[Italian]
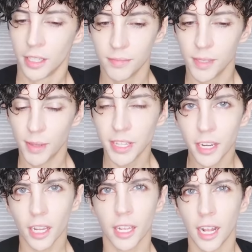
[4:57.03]
di
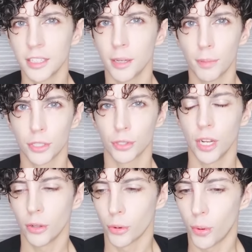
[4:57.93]
mettere anche le altre
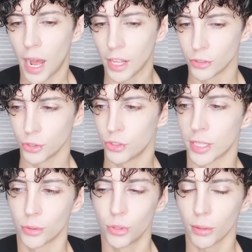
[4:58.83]
persone a loro agio,
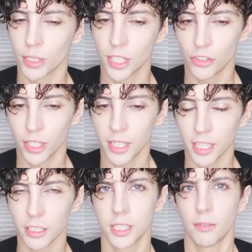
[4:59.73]
cioè tutta questa gente
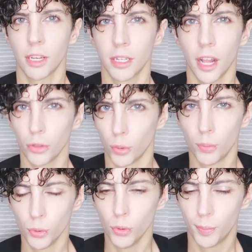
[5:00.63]
che le stava gridando
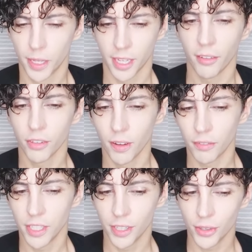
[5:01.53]
bu perché aveva
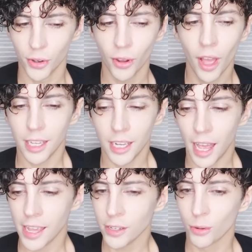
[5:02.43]
vinto e
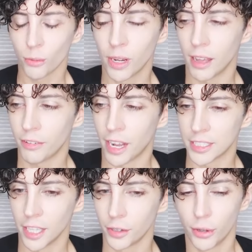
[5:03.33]
lei quella
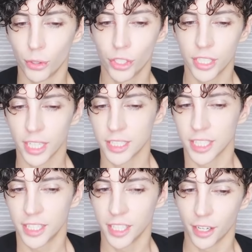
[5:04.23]
frase è riuscita a
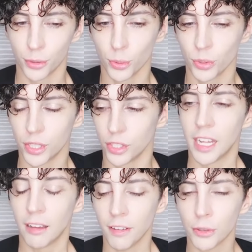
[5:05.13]
zittire tutti e
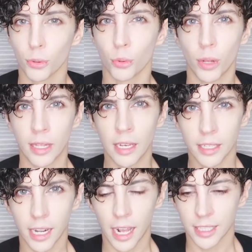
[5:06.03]
l'ha fatto con una tale
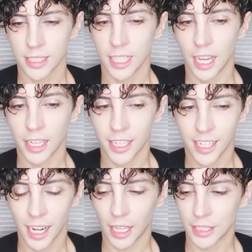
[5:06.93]
grazia e
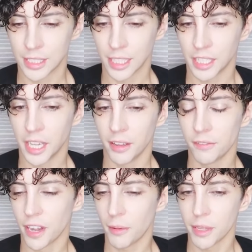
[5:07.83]
classe che
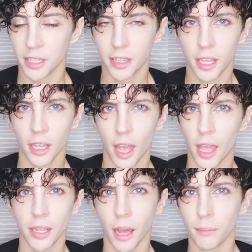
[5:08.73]
veramente
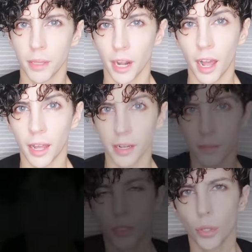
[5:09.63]
è da
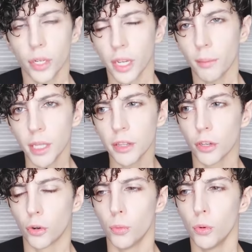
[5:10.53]
ammirare.
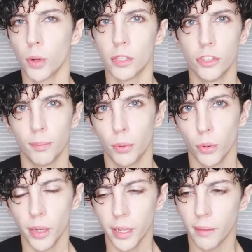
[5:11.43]
Storicamente comunque il
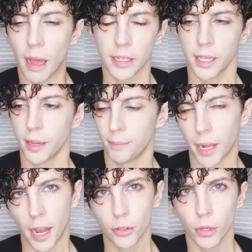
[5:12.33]
Giappone, anche
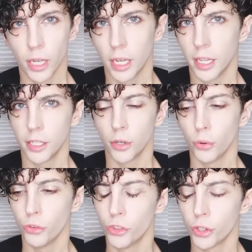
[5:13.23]
parlando delle
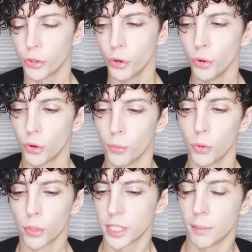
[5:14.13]
Nihon Jirron,
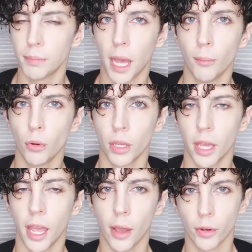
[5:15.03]
comunque sappiamo
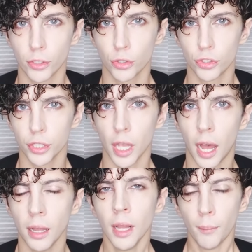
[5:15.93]
che è una
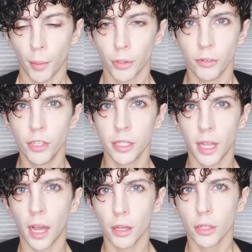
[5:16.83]
società proprio
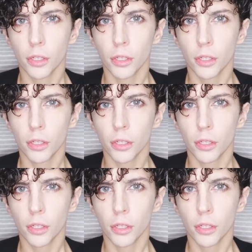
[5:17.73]
definita